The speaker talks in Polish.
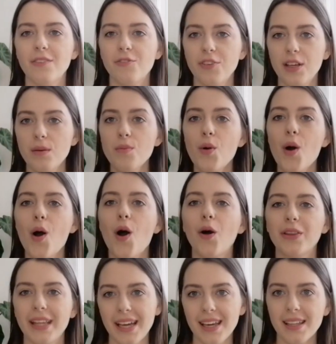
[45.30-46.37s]
Film
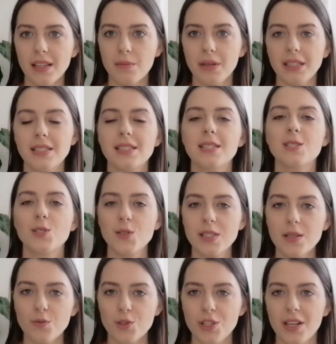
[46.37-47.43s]
o takiej tematyce
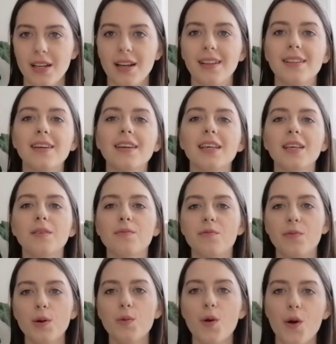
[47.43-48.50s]
został już nagrany i
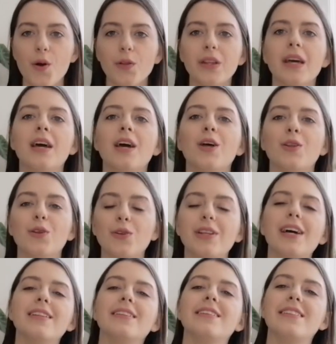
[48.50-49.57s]
był on
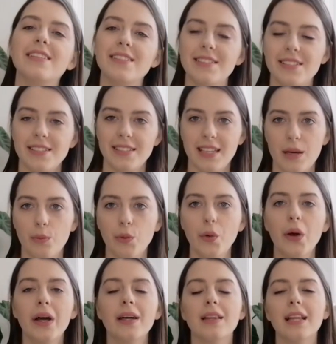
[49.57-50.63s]
dodany tydzień temu.
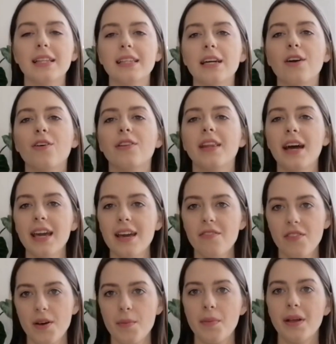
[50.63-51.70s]
Dlatego daję
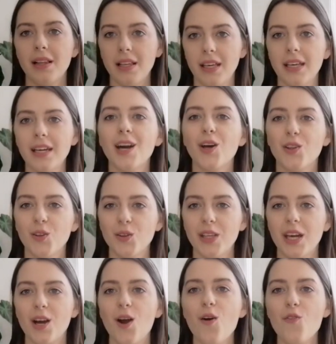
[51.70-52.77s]
Wam link do
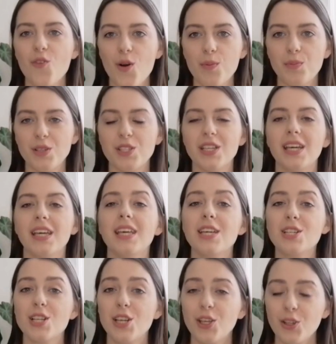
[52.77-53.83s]
niego w opisie.
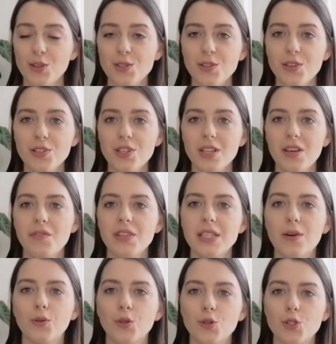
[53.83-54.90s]
Jeżeli ktoś go jeszcze nie
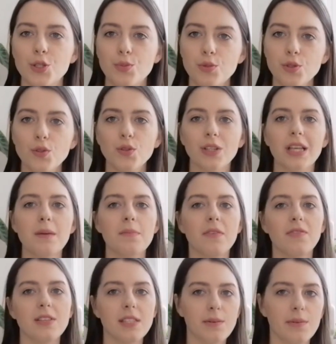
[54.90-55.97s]
widział, to szybciutko
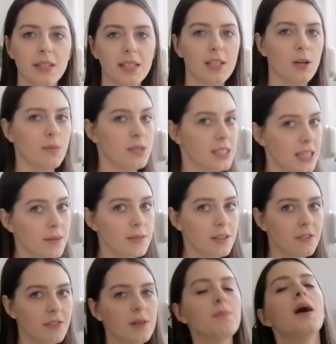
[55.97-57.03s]
najpierw idziemy nadrobić
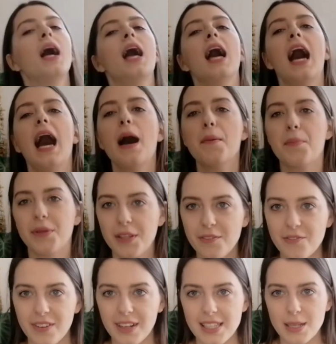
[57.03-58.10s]
tamten film, a
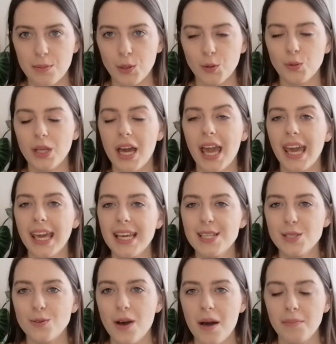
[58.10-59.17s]
potem wracamy tutaj
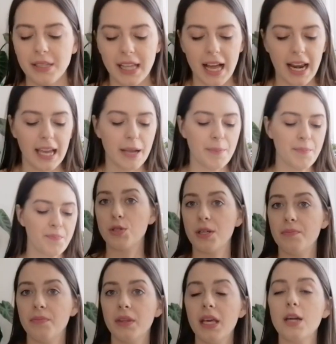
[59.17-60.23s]
i słuchamy dalej.
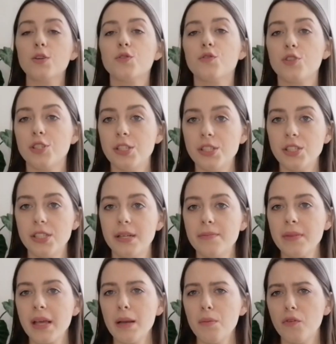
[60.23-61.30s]
Dobrze, jak już wróciliście,
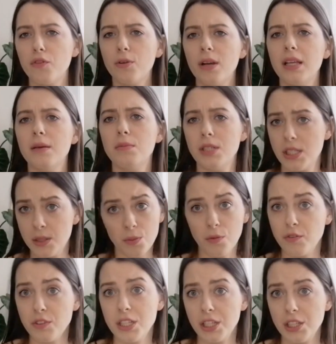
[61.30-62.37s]
albo w ogóle nie byliście, bo
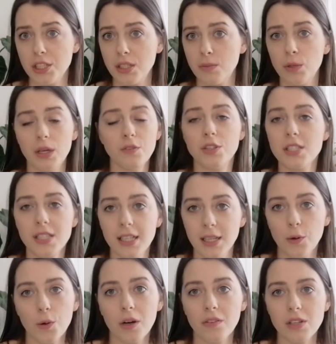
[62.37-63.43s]
widzieliście moje wszystkie
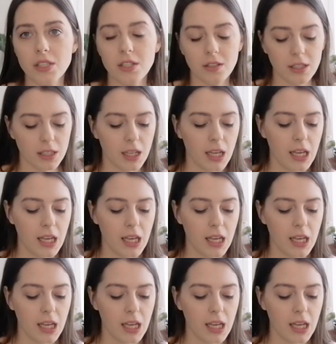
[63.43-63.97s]
naukowe środy,